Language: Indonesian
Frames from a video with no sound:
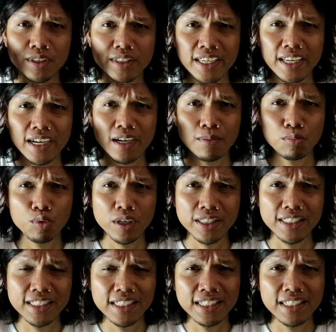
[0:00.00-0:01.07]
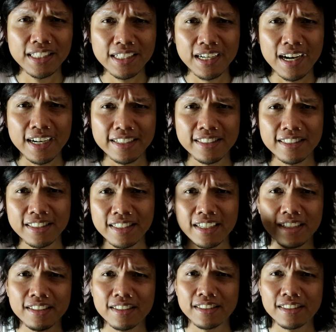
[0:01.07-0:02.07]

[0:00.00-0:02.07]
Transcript: saya akan buat di sini di cardsnya.